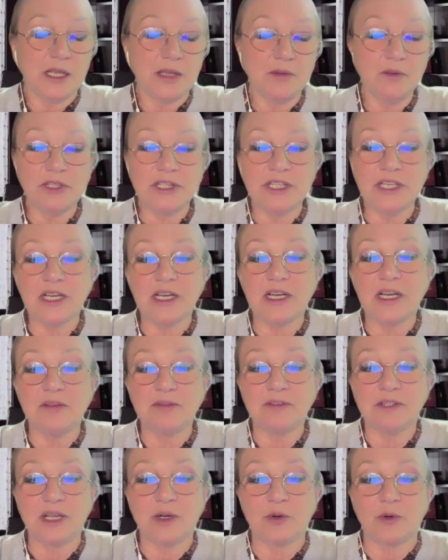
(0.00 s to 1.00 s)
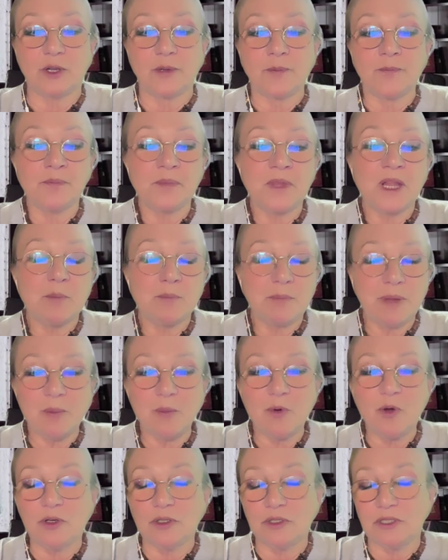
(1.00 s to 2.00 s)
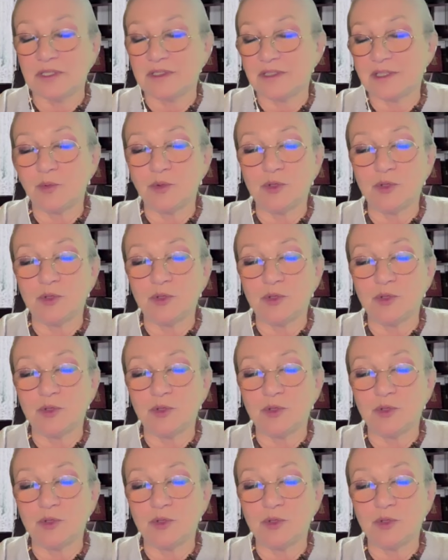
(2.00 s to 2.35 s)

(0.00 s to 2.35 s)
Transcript: И вот Николай II, по молодости,